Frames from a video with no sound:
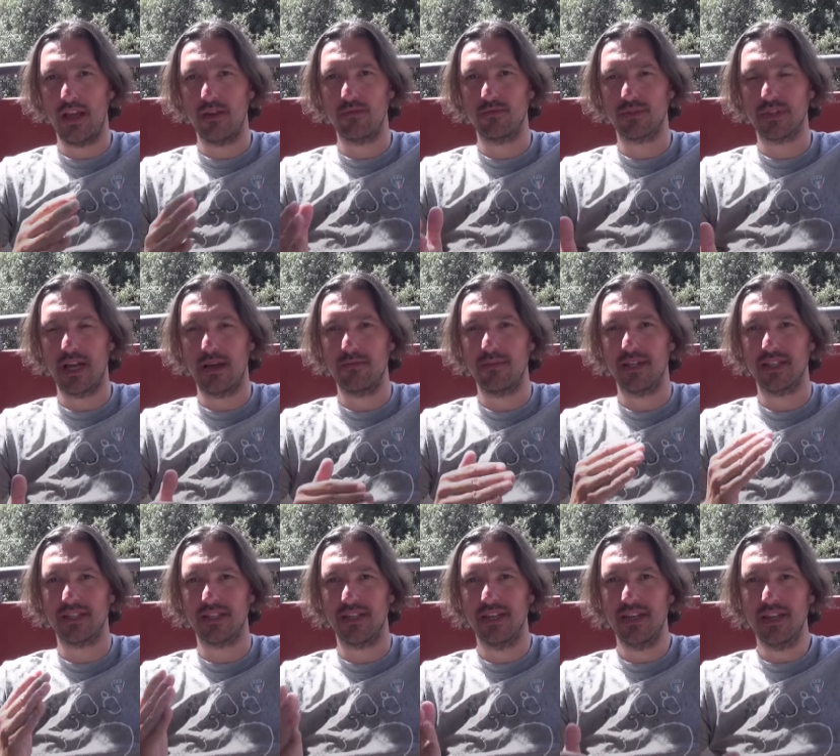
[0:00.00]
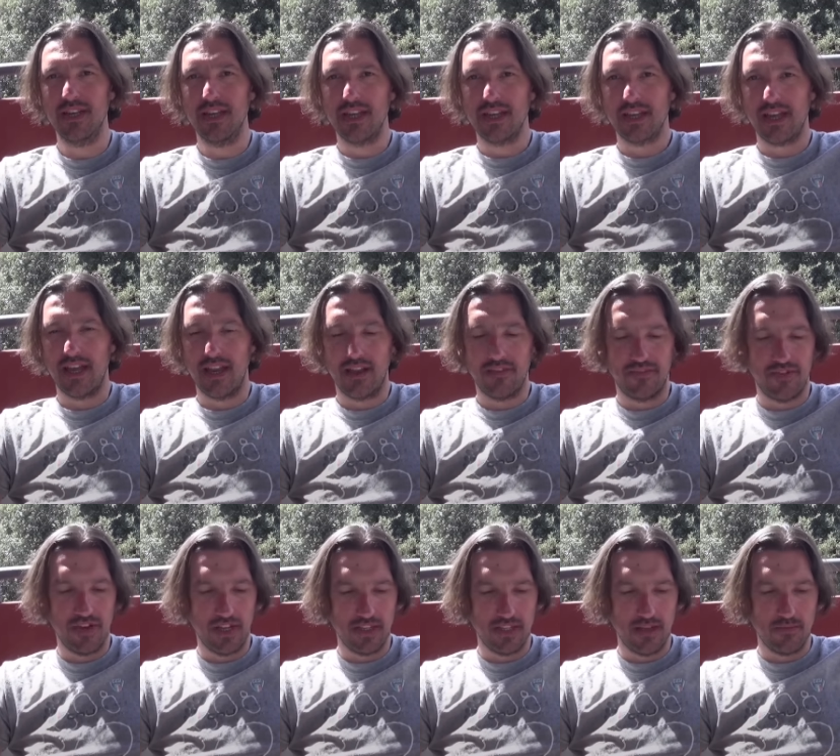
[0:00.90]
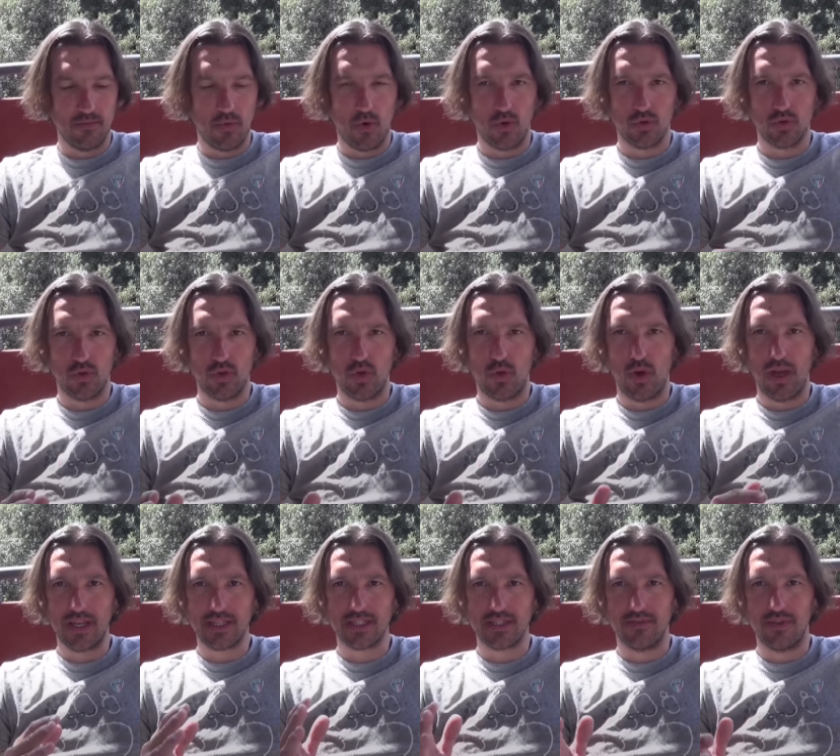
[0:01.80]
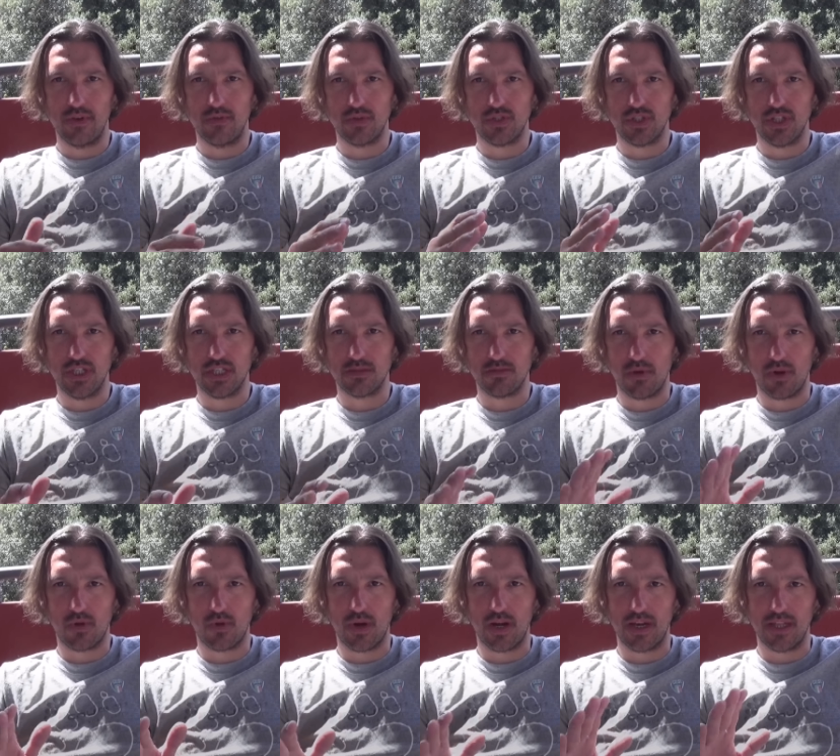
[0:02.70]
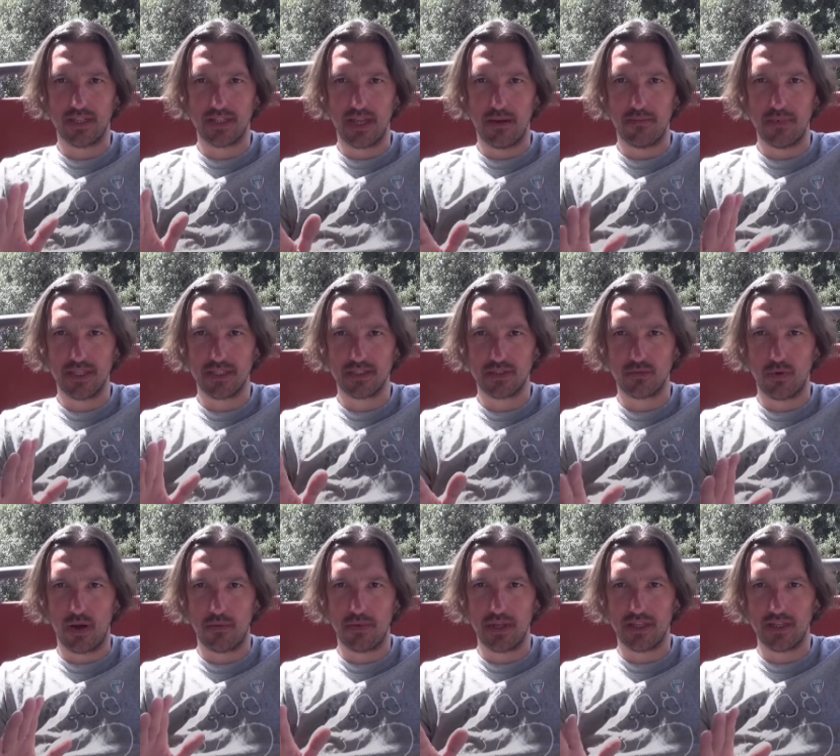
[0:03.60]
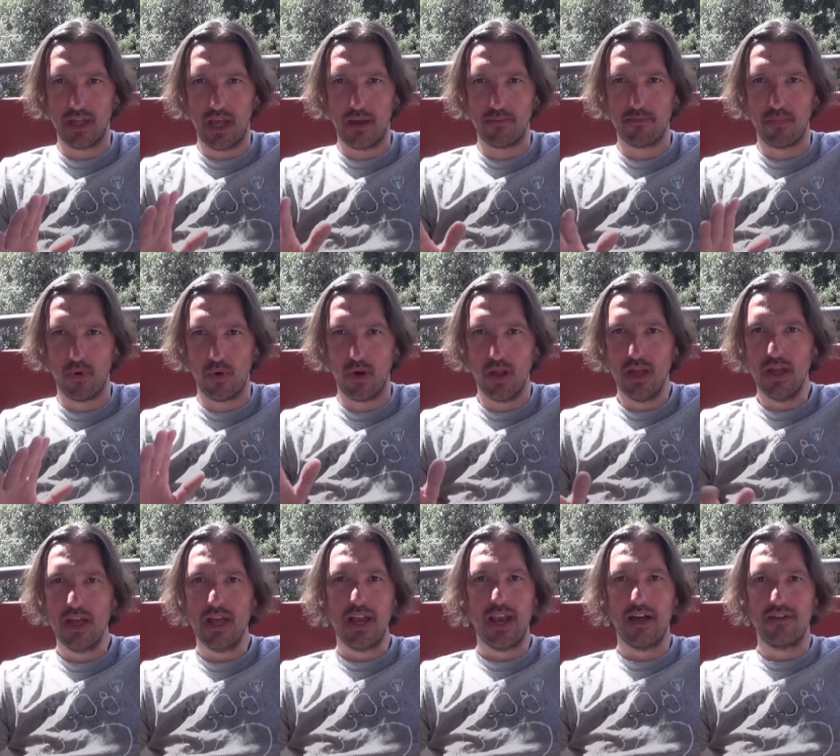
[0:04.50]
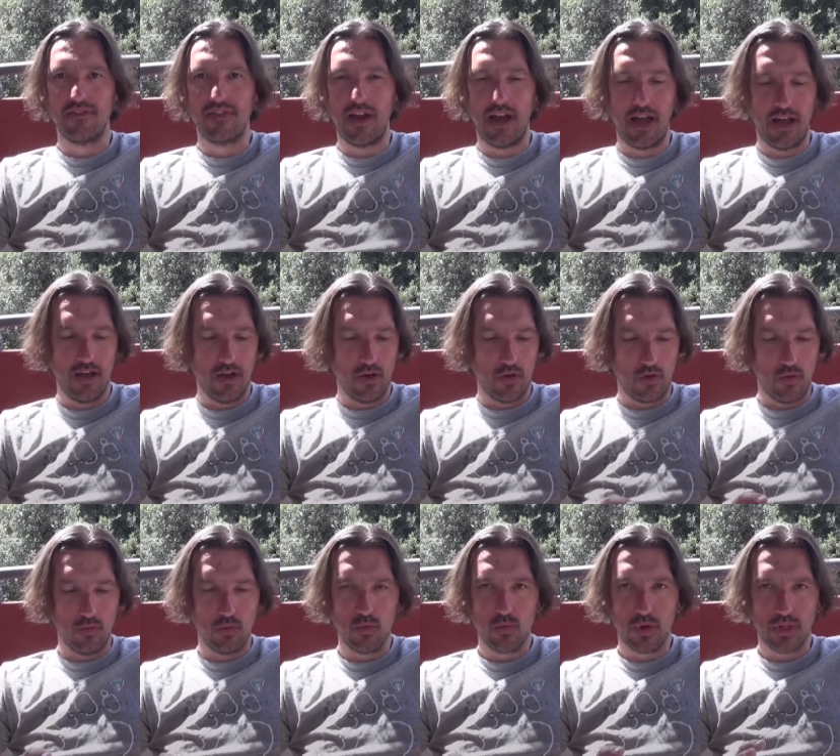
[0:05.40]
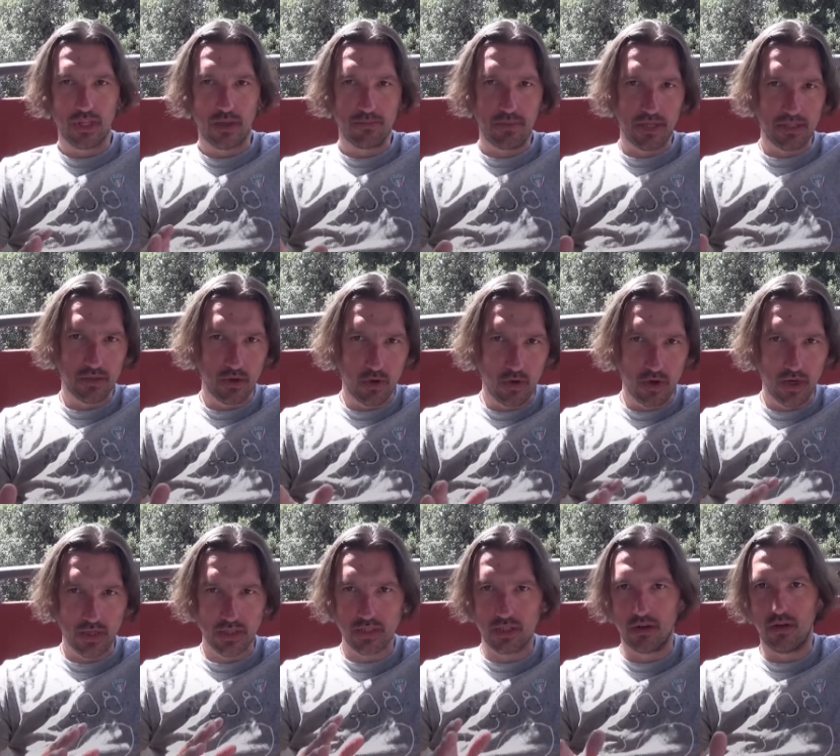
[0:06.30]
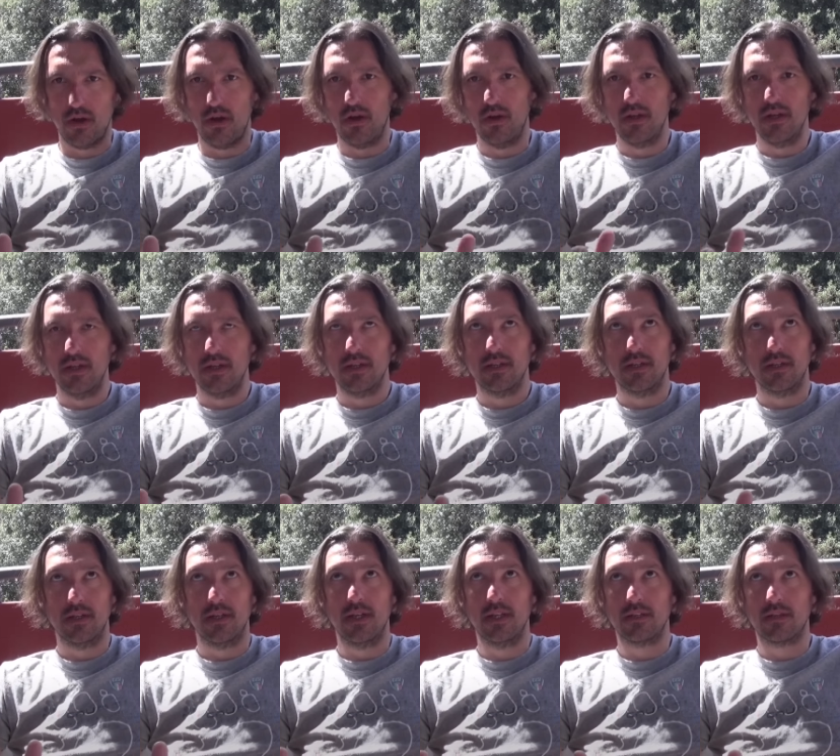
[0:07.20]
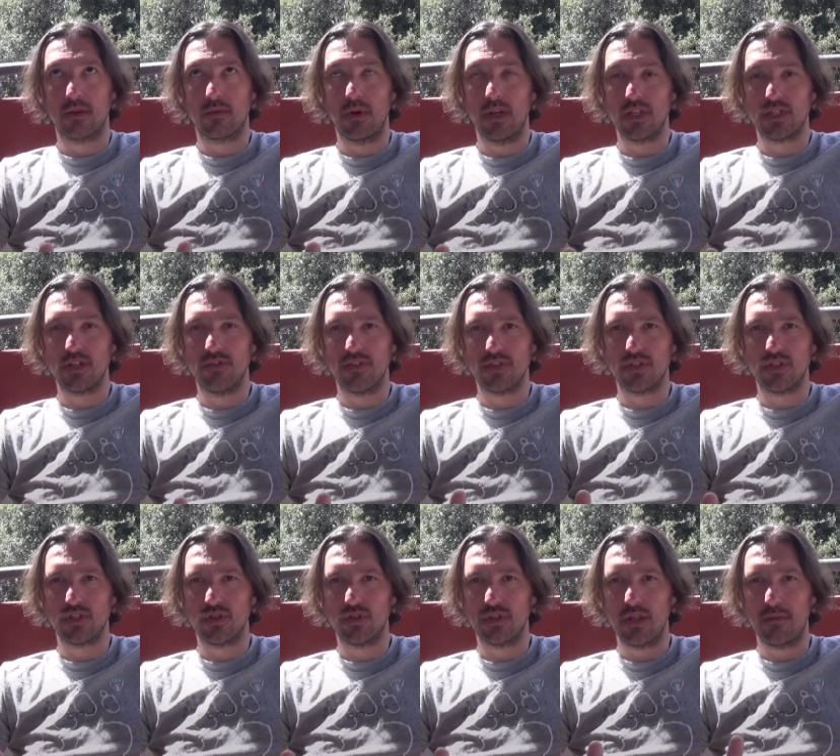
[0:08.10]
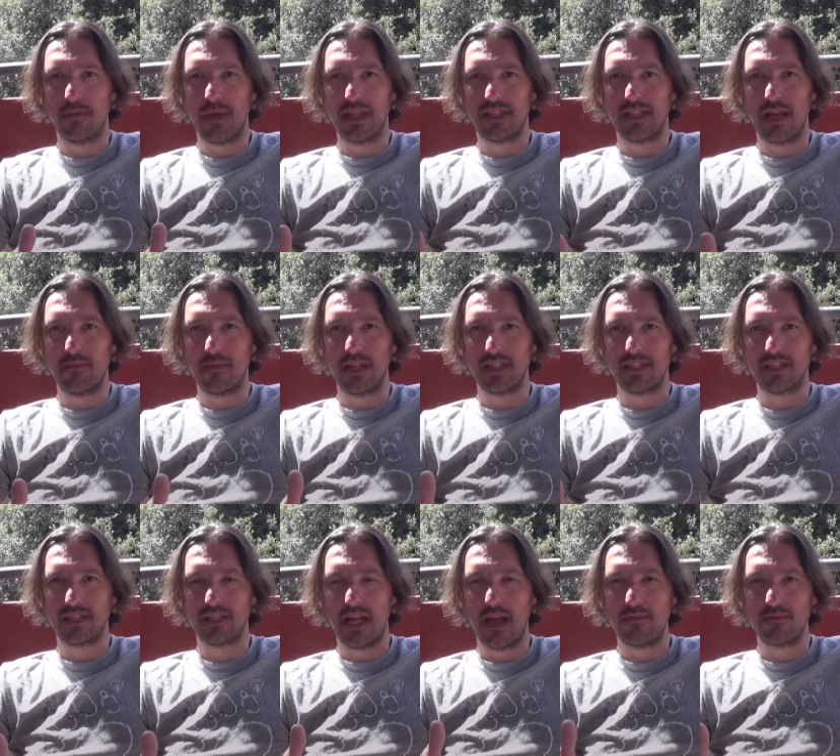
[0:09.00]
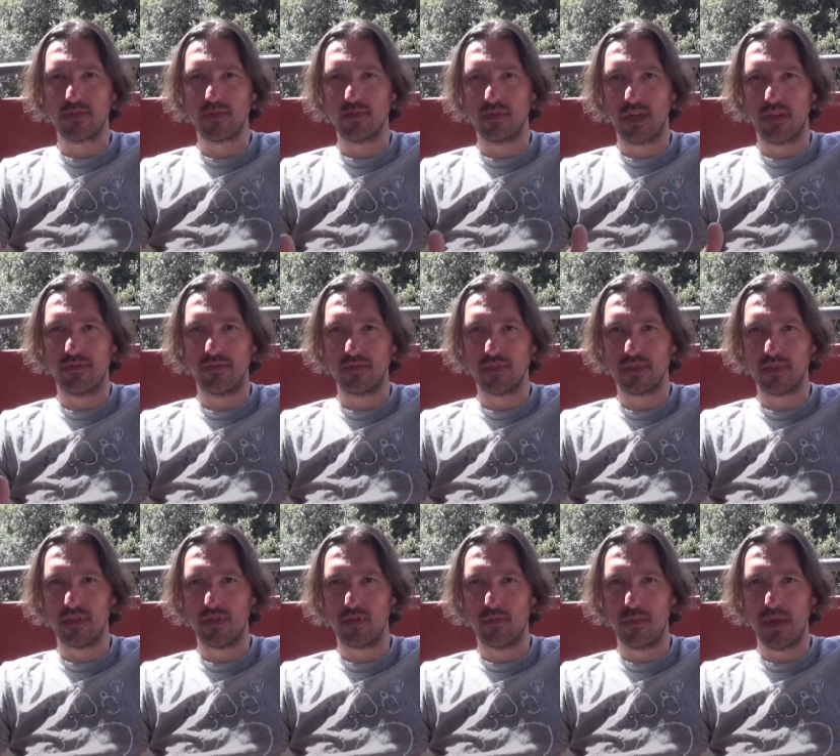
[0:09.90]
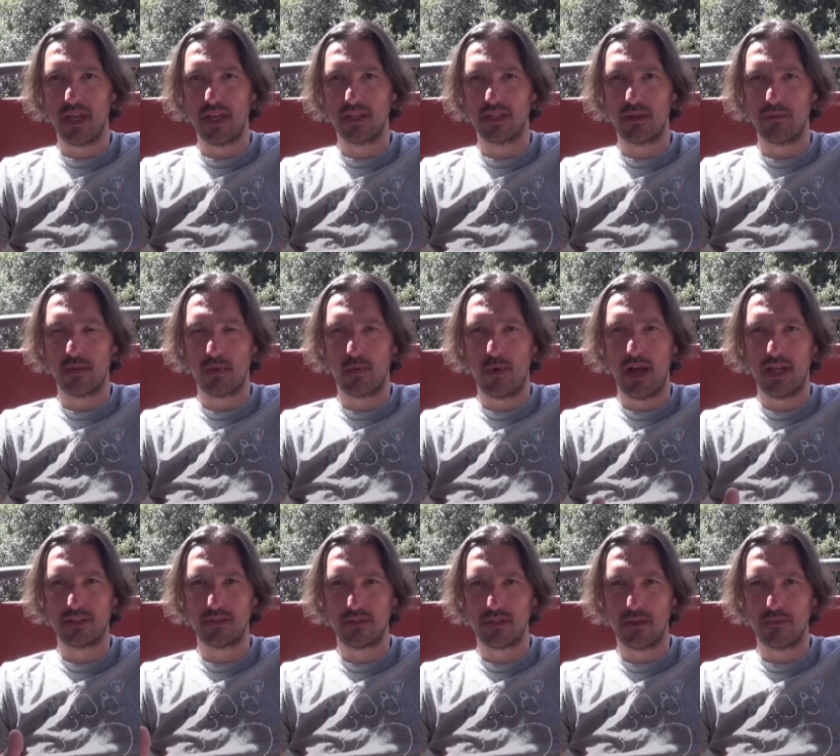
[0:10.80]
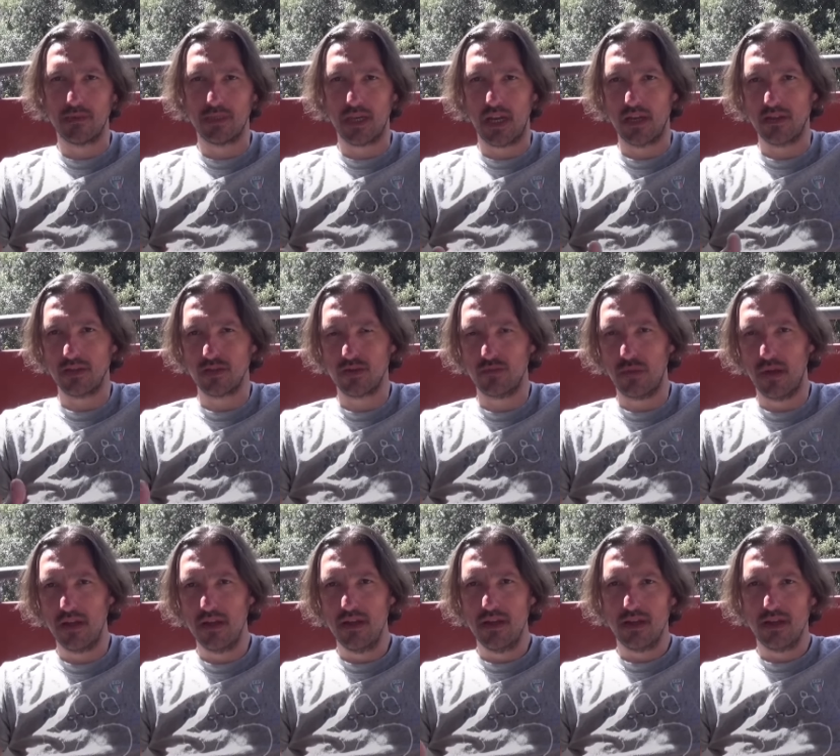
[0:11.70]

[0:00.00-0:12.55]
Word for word: hai un tablet che è la fine del mondo, iOS velocissimo, ancora nei tablet sicuramente Apple la fa comunque da padrone, se no eh, entro quella cifra ci sono dei bei tablet Samsung che funzionano bene, Tab 4, Tab 3, insomma,